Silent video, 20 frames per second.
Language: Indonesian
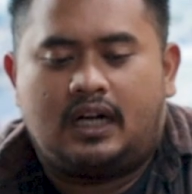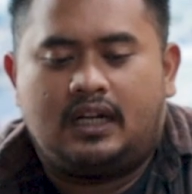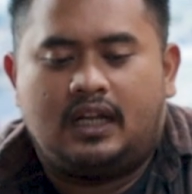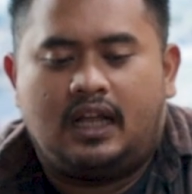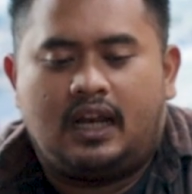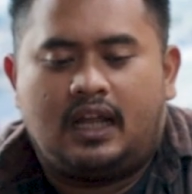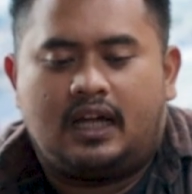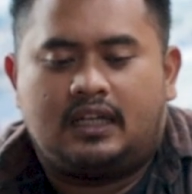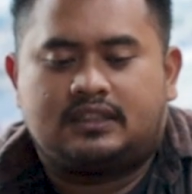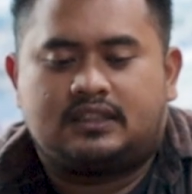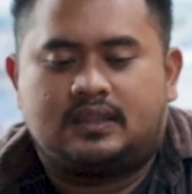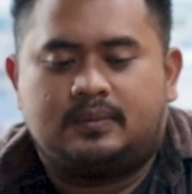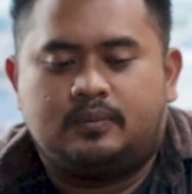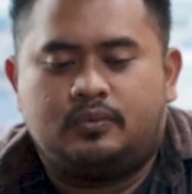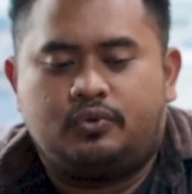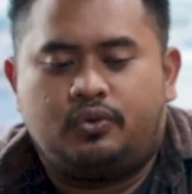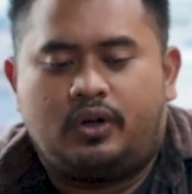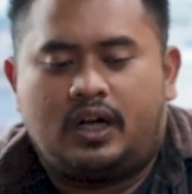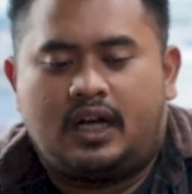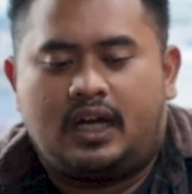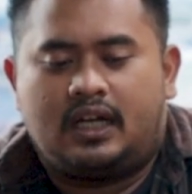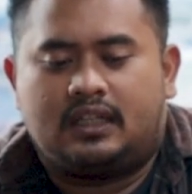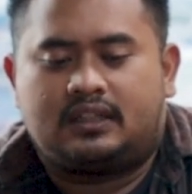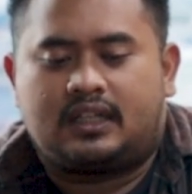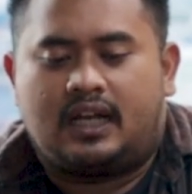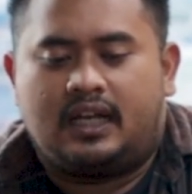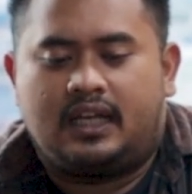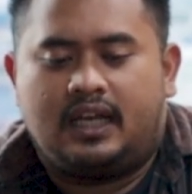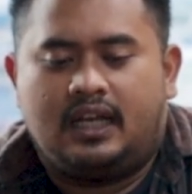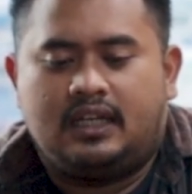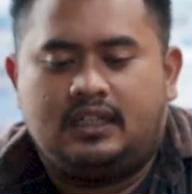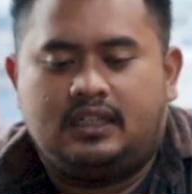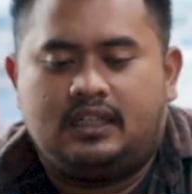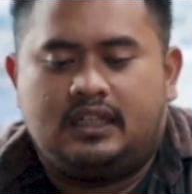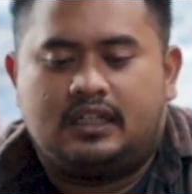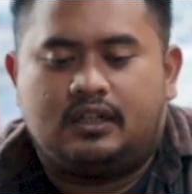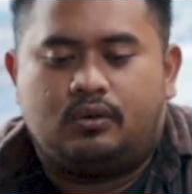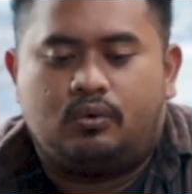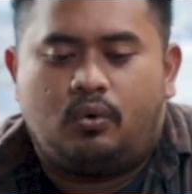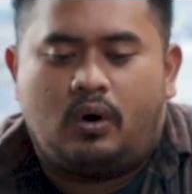adalah semua
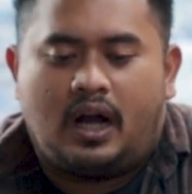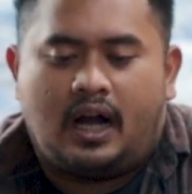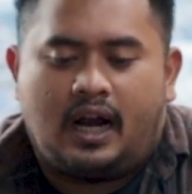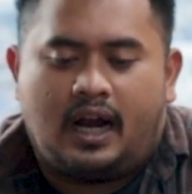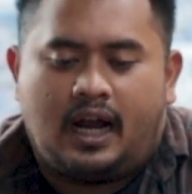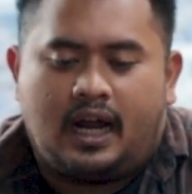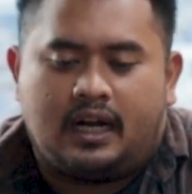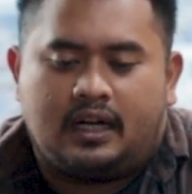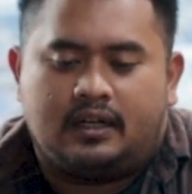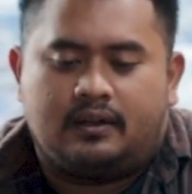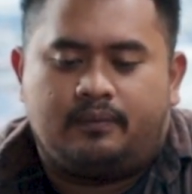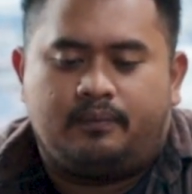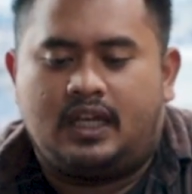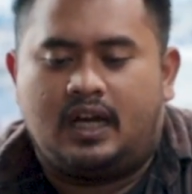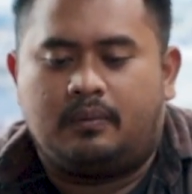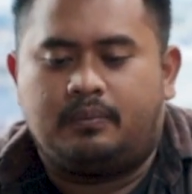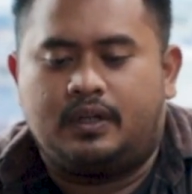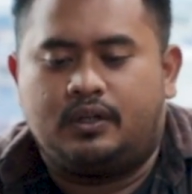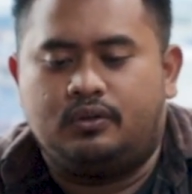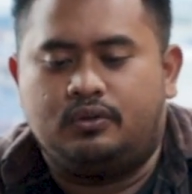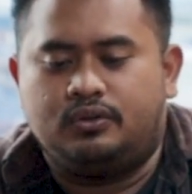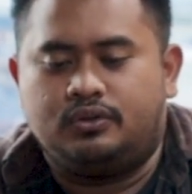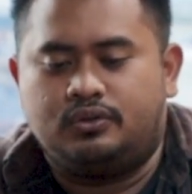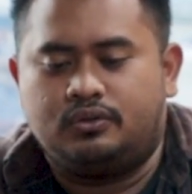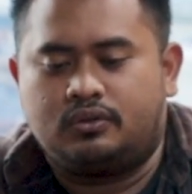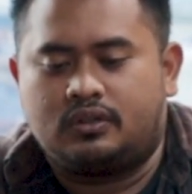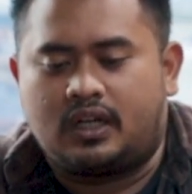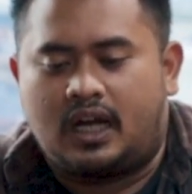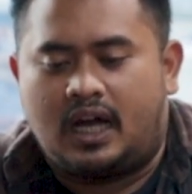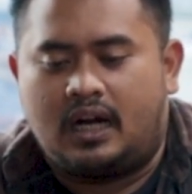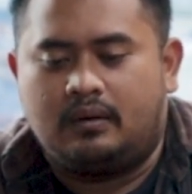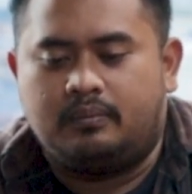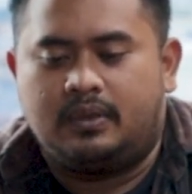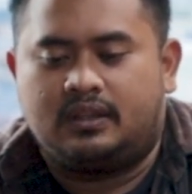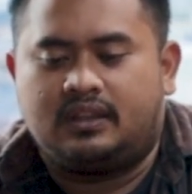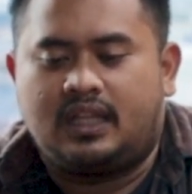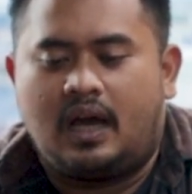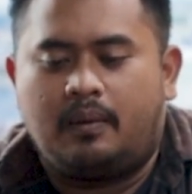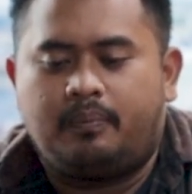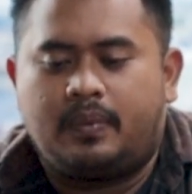tragedi keuangan yang
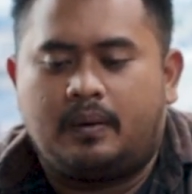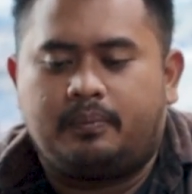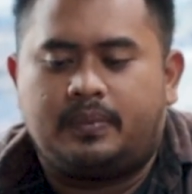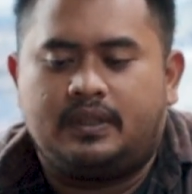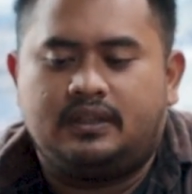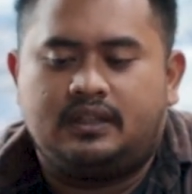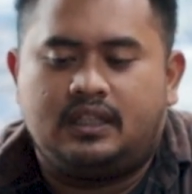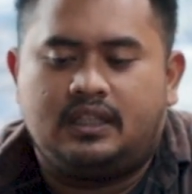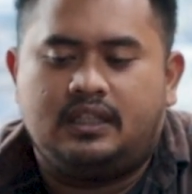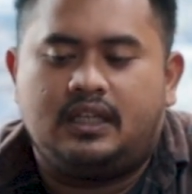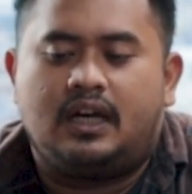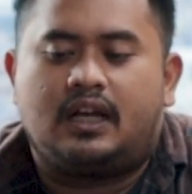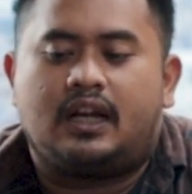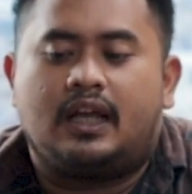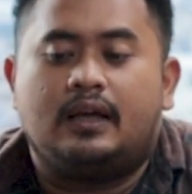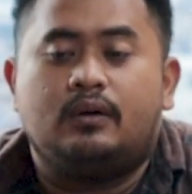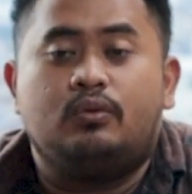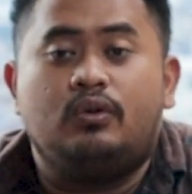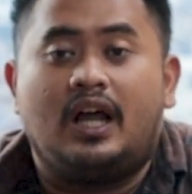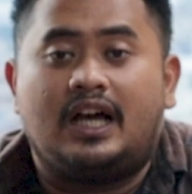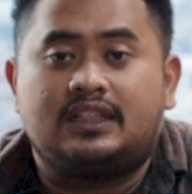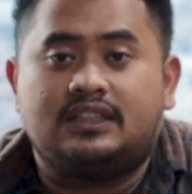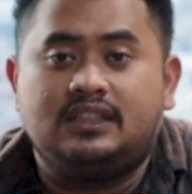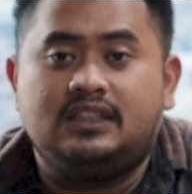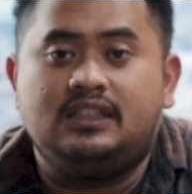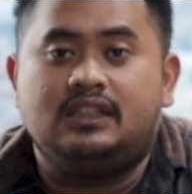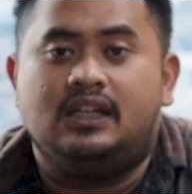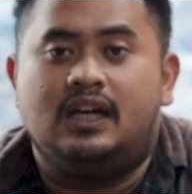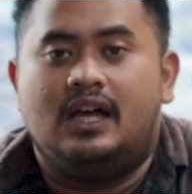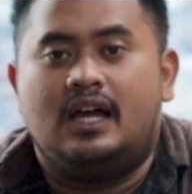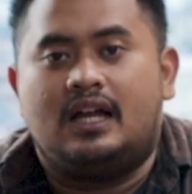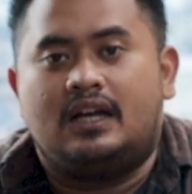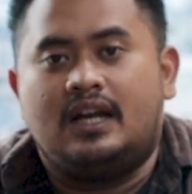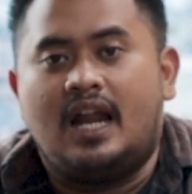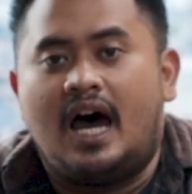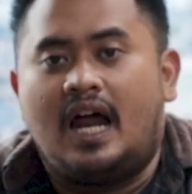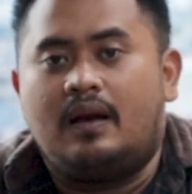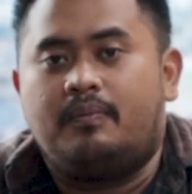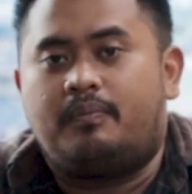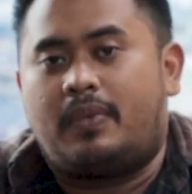menunjukkan betapa pentingnya regulasi
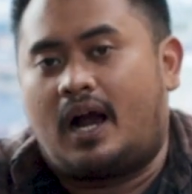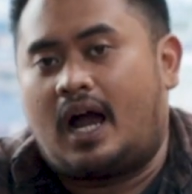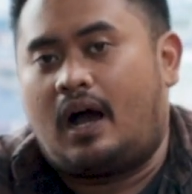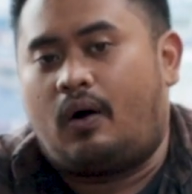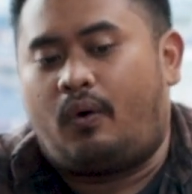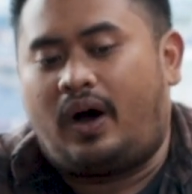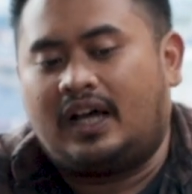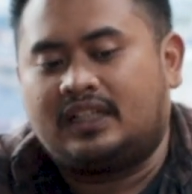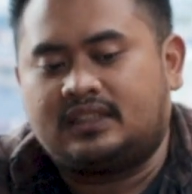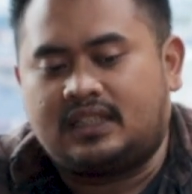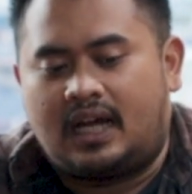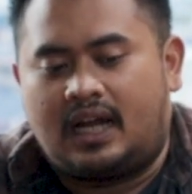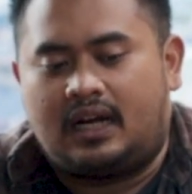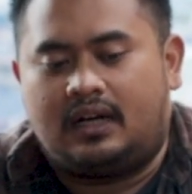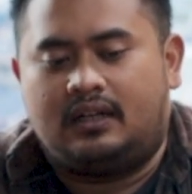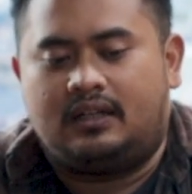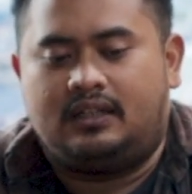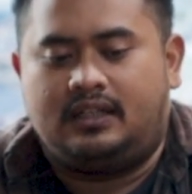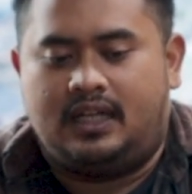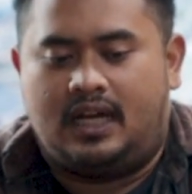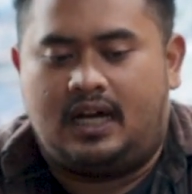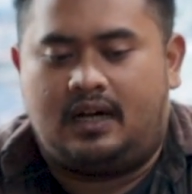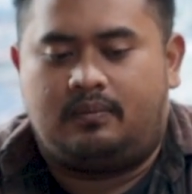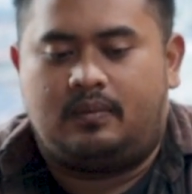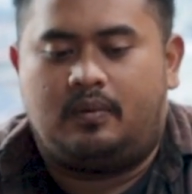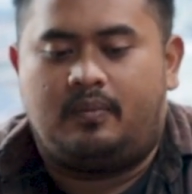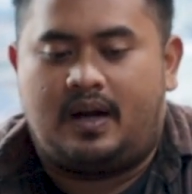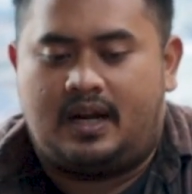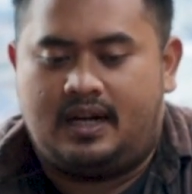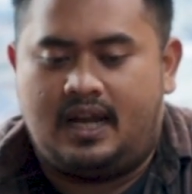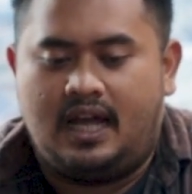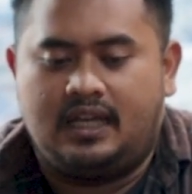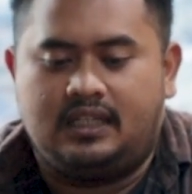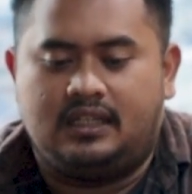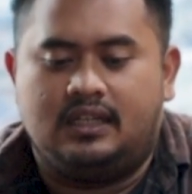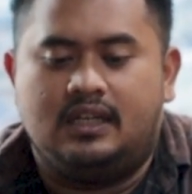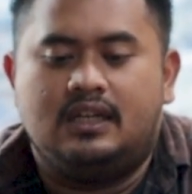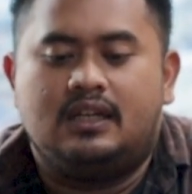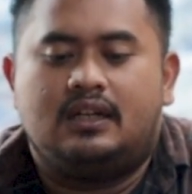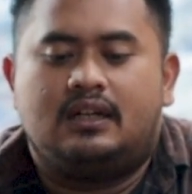dan pengawasan yang
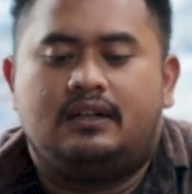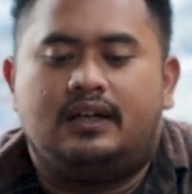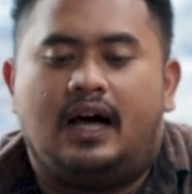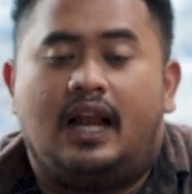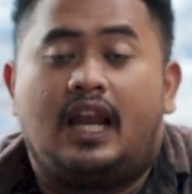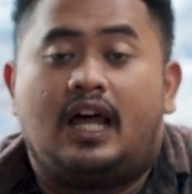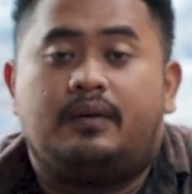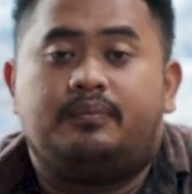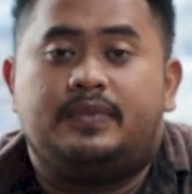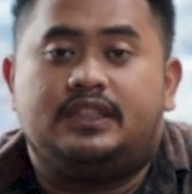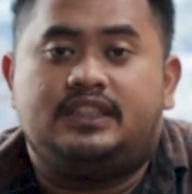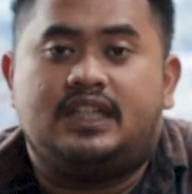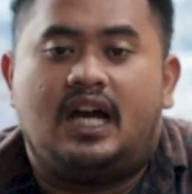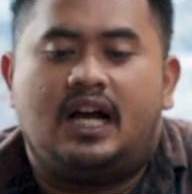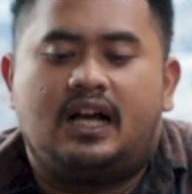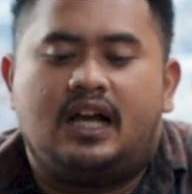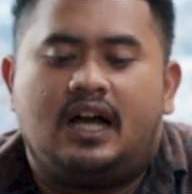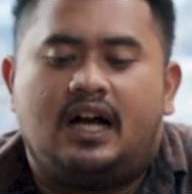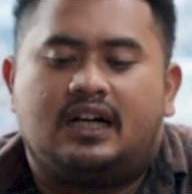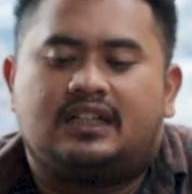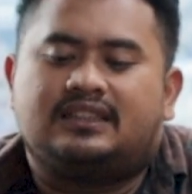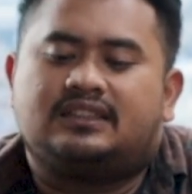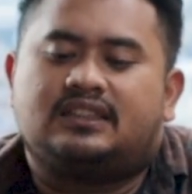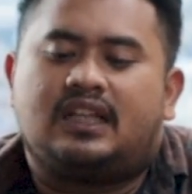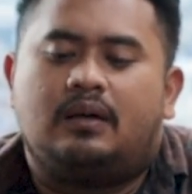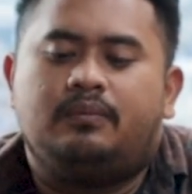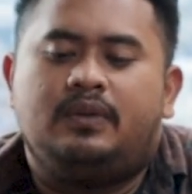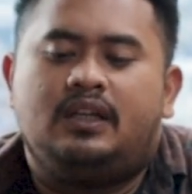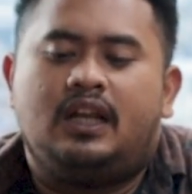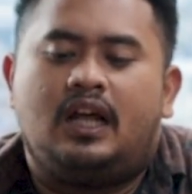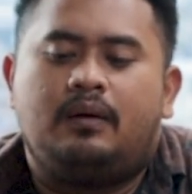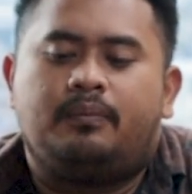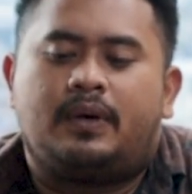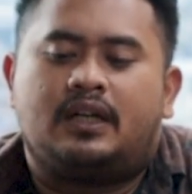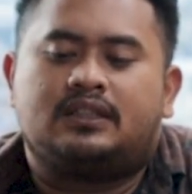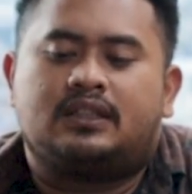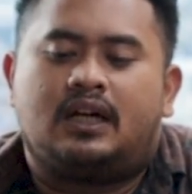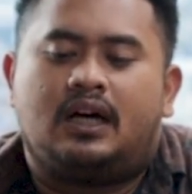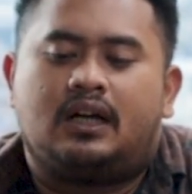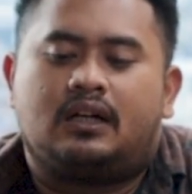memadai dalam menjaga kestabilan
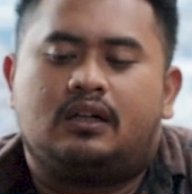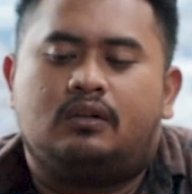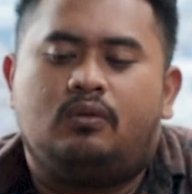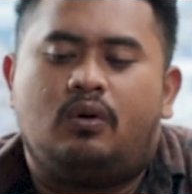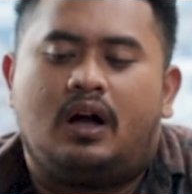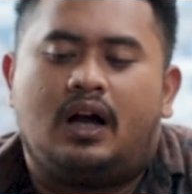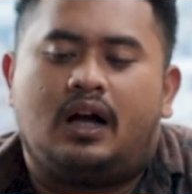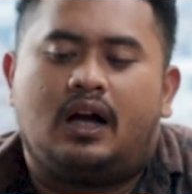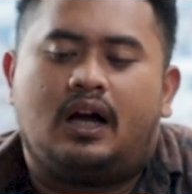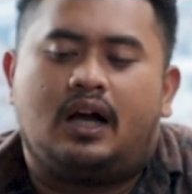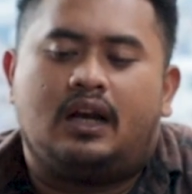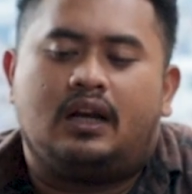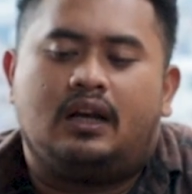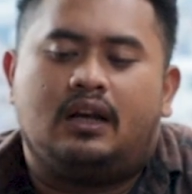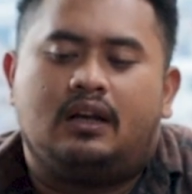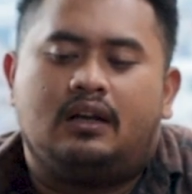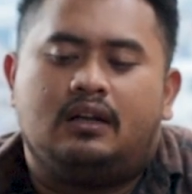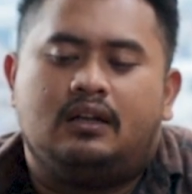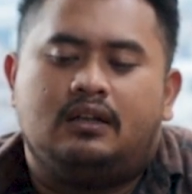pasar keuangan